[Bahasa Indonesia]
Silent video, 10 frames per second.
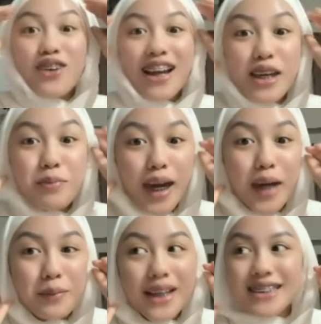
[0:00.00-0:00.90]
Aku lagi
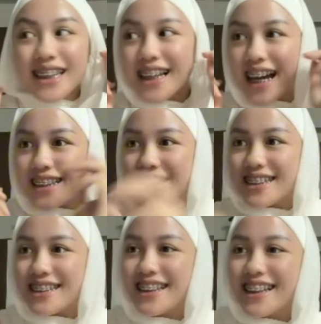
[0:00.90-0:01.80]
PMS nih
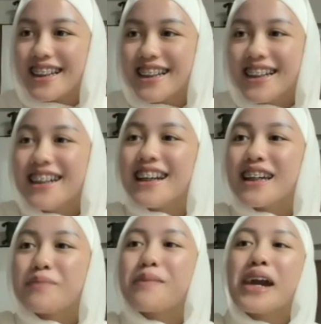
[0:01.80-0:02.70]
guys.
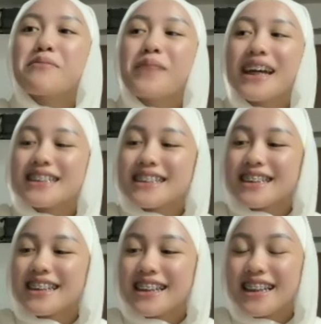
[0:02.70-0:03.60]
lagi
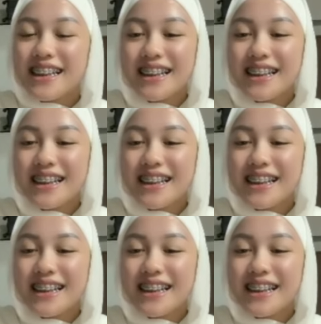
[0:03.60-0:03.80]
PMS.